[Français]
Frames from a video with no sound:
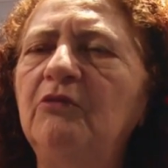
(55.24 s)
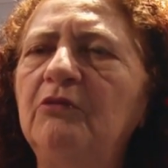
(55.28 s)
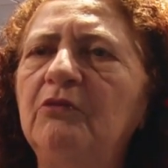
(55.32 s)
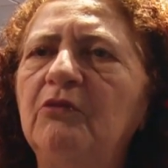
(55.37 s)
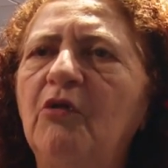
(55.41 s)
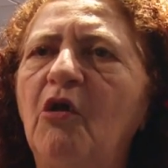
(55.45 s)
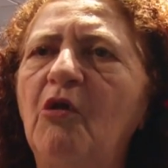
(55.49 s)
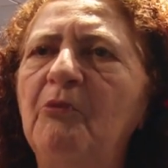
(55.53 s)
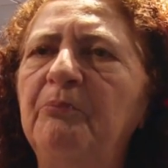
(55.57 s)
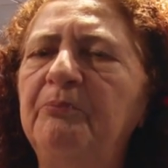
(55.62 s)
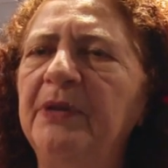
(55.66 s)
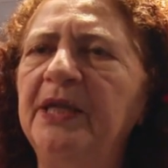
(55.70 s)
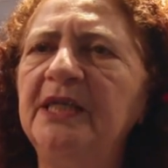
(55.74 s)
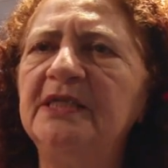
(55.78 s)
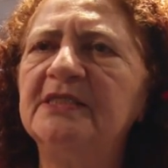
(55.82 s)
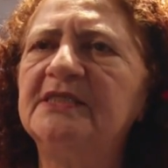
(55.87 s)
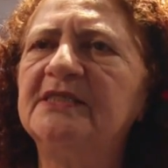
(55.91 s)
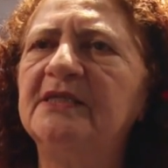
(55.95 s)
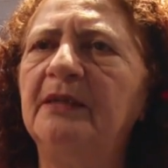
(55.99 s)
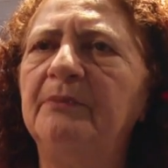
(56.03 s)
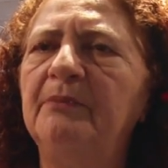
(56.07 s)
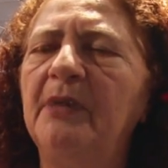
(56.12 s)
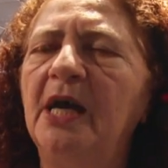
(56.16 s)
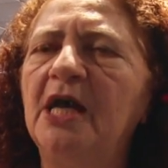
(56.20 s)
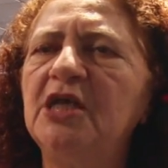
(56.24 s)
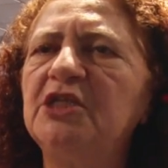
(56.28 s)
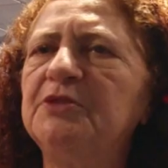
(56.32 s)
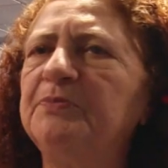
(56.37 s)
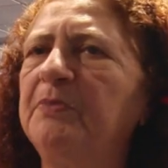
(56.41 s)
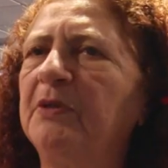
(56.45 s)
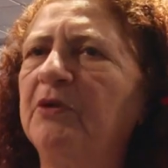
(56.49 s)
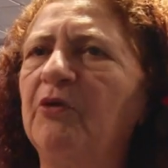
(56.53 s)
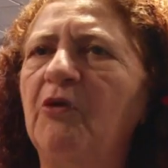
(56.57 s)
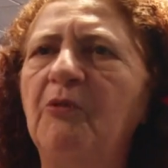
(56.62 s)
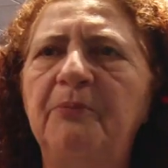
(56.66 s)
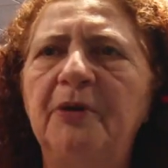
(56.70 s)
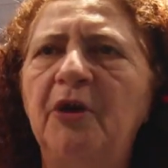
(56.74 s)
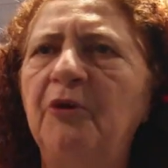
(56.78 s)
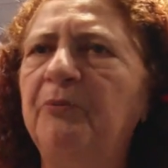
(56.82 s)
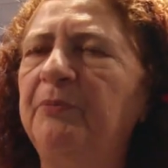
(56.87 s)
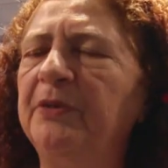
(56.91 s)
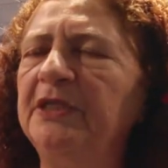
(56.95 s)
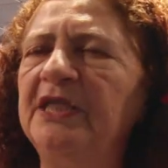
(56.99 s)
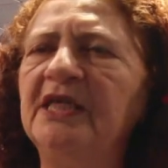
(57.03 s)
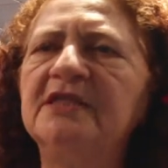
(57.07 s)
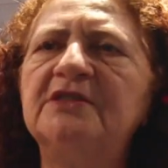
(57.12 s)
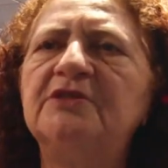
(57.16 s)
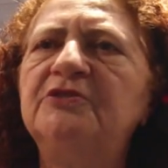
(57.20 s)
et cela à cause de l'augmentation
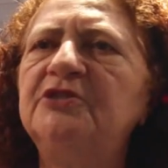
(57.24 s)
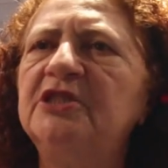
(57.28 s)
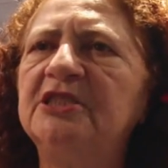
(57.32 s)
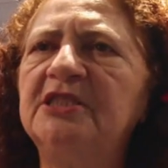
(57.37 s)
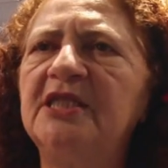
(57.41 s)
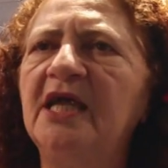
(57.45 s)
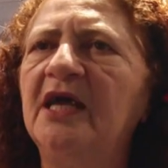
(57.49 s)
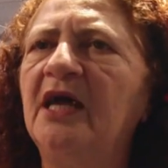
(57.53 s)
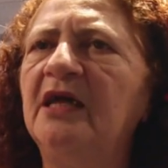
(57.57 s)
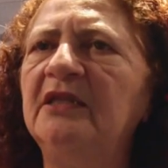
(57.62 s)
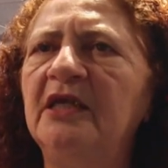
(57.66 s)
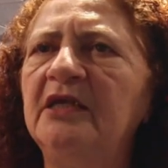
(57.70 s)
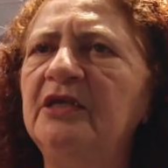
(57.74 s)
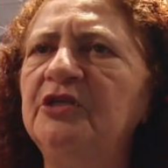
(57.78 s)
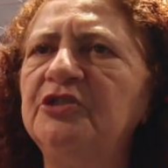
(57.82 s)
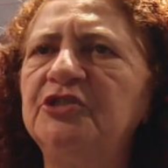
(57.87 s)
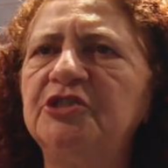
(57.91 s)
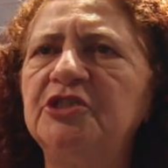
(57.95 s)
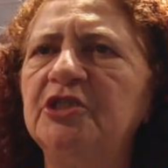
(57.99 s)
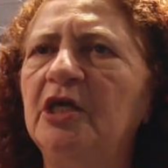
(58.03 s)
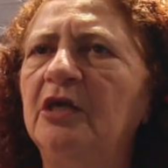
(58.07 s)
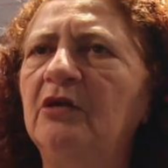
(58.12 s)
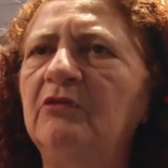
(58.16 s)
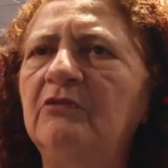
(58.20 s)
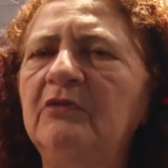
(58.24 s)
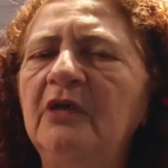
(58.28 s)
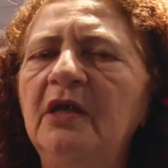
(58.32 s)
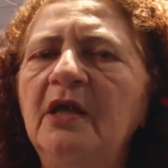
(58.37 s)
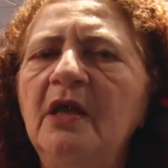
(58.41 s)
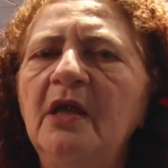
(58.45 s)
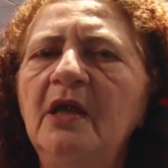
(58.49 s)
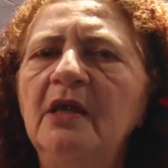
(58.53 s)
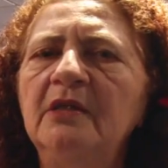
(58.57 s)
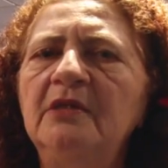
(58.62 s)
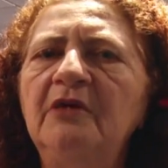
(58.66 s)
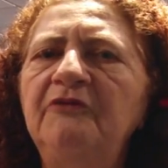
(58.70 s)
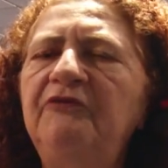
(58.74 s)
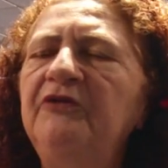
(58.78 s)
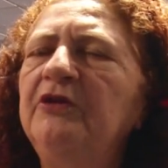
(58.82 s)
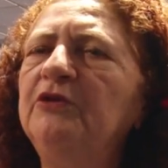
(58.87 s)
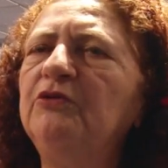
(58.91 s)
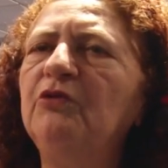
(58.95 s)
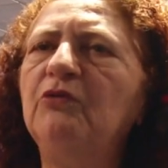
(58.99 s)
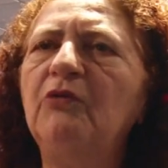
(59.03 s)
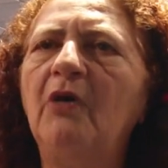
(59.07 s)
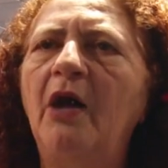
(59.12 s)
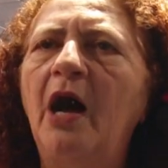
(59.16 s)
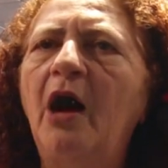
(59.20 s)
des prix avec la spéculation
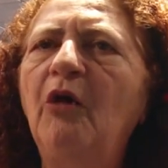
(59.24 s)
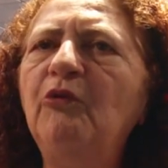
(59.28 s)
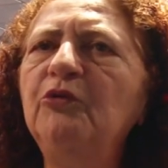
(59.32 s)
immobilière.